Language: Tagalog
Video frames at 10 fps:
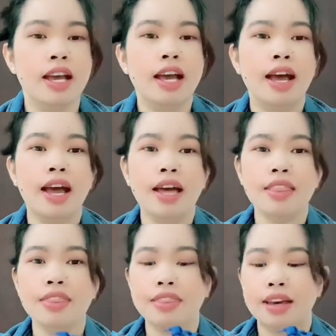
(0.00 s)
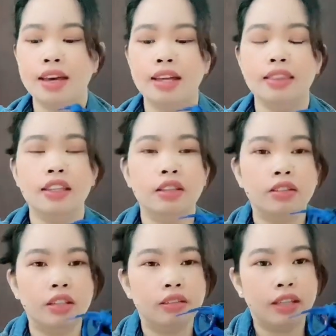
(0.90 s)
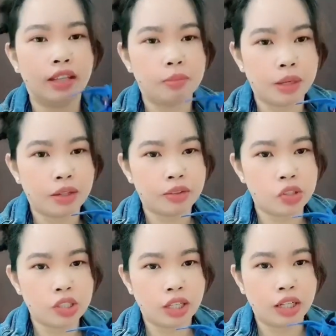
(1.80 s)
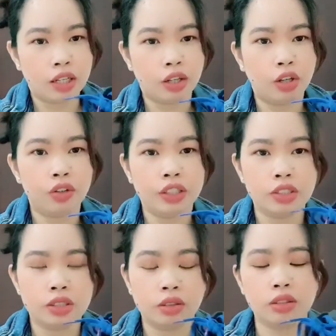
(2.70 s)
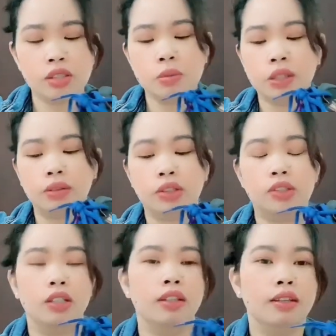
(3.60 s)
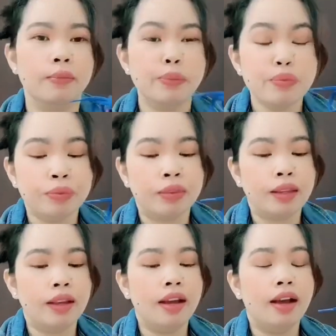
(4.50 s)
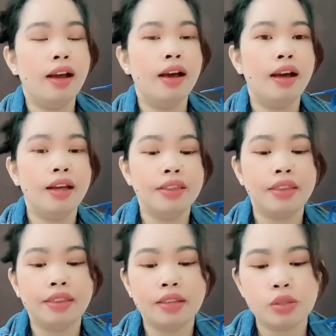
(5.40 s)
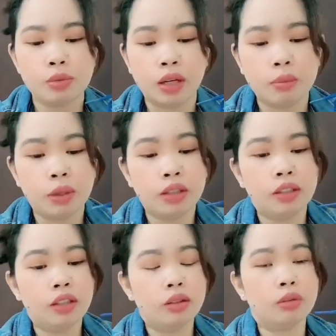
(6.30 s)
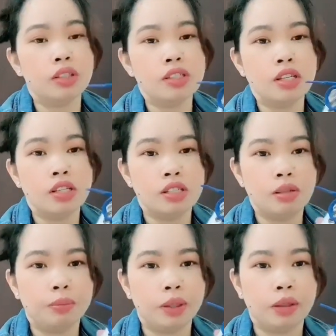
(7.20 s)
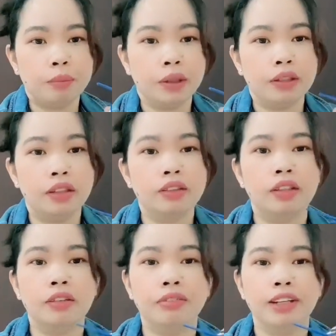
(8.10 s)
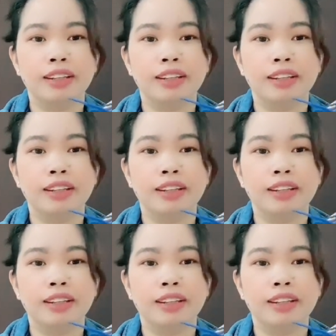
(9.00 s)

And then, dito-dito din, meron siyang orange. Orange ba tawag dyan? And this one, maganda dito kasi is yung parang pag nagre-reflect na